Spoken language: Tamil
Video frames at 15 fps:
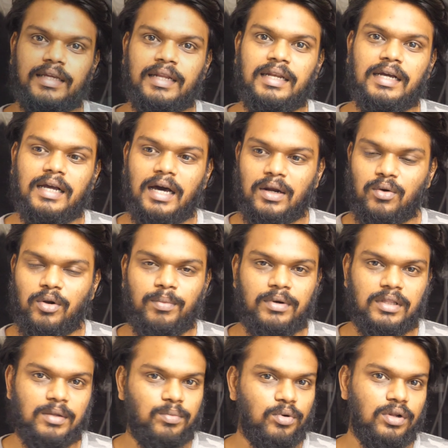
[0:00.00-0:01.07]
அதுக்கு என்ன காரணம்
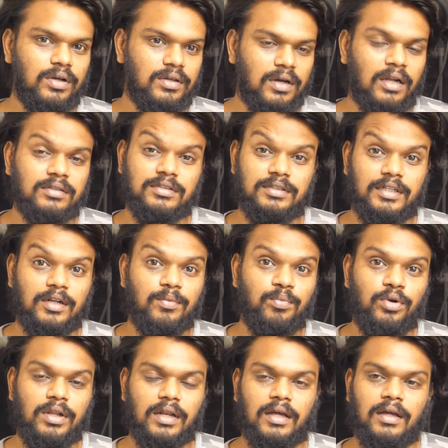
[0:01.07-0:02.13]
அப்படின்னு இந்த பொண்ணுக்கு கான்ஸ்டன்டினுக்கு
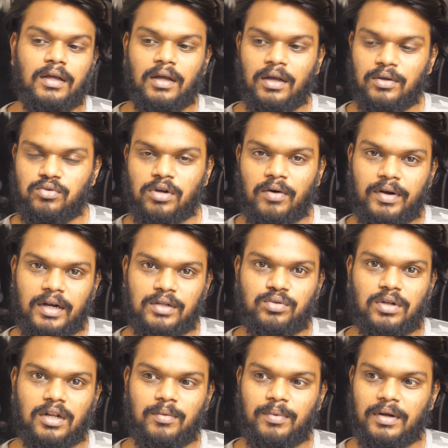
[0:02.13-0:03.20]
புரியல ஸோ அவர் என்ன
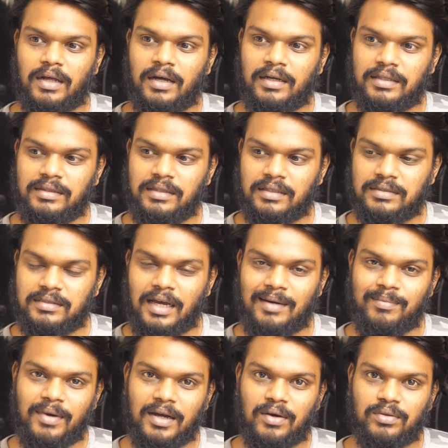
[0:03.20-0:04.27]
சொல்கிறார் அப்படின்னா இந்த
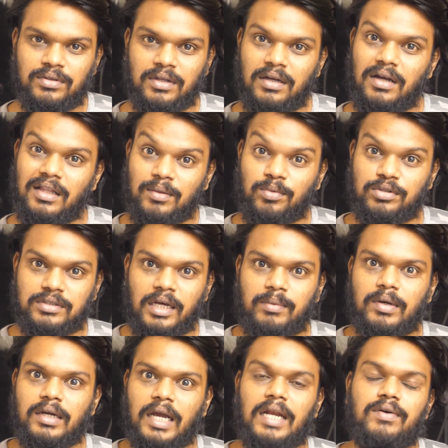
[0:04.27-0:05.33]
சாண்ட் பேக் வந்து அந்த பொண்ணு
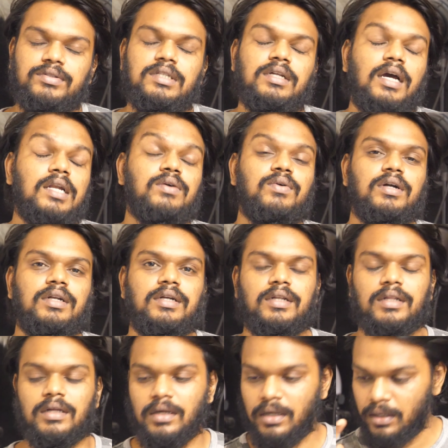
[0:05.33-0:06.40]
சாண்ட் பேக் கையில் வச்சுட்டு கனவு கண்டுட்டு
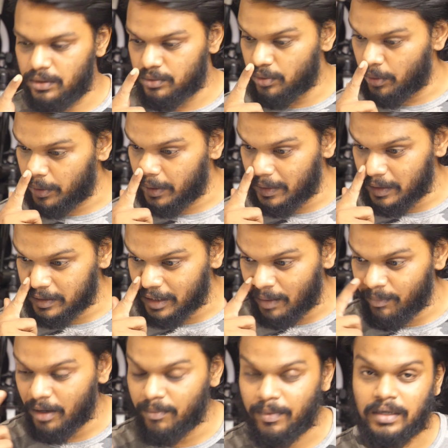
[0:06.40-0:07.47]
இருக்கு ஸோ இந்த
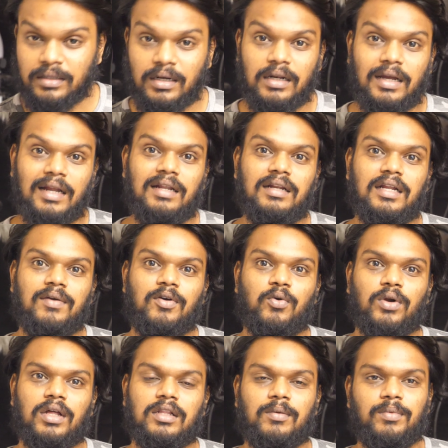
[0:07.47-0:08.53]
சாண்ட் பேக் மனிதர்கள் கையில் இருக்கவே
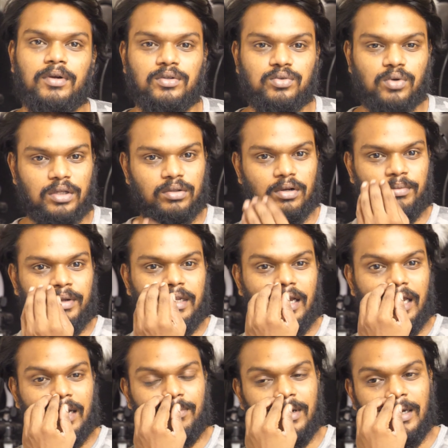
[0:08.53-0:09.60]
கூடாது அப்படின்னு ஸோ அதோட
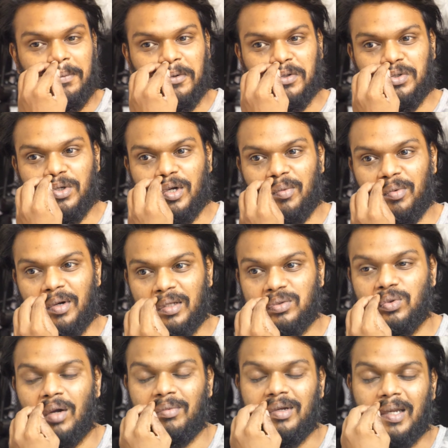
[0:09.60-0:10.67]
மீனிங் நம்ம என்ன புரிஞ்சுக்கிறோம் அப்படின்னா
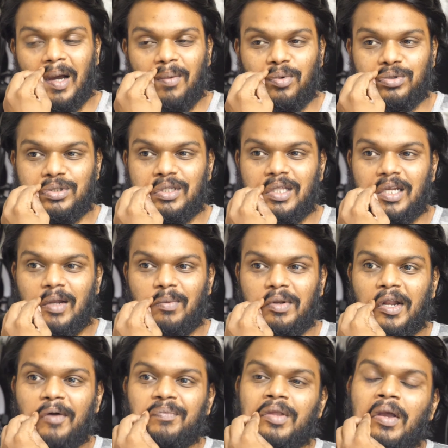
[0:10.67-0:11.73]
ஸோ ஐ மீன் நான் புரிஞ்சுட்டு என்ன
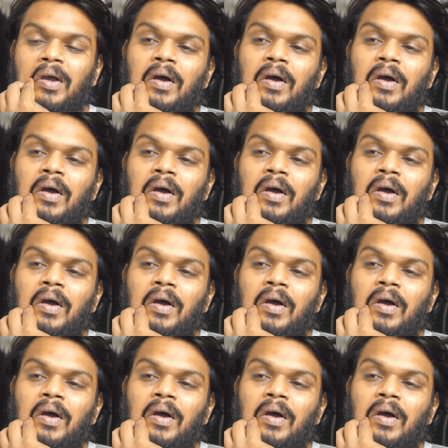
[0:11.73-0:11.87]
அப்படின்னா